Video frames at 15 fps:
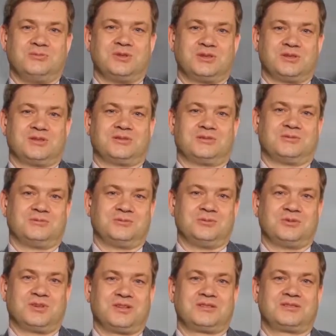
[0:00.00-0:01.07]
именно
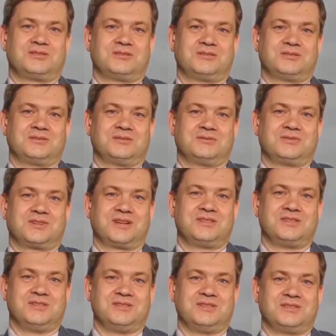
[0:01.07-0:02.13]
у нас э, в
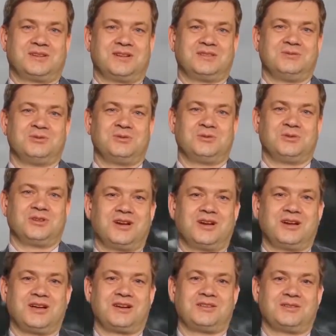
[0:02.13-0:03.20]
России родился
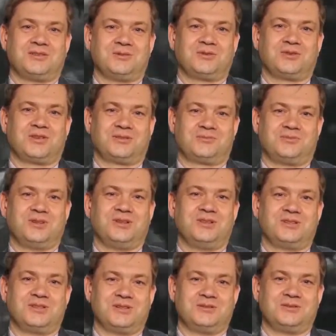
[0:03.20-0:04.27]
Гагарин, и он э,
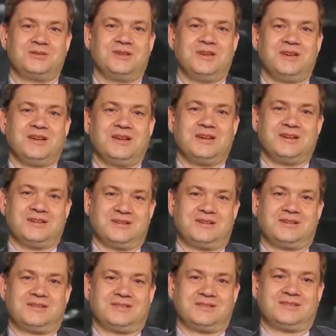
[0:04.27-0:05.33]
полетел
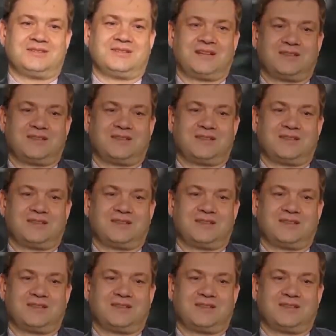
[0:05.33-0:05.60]
э,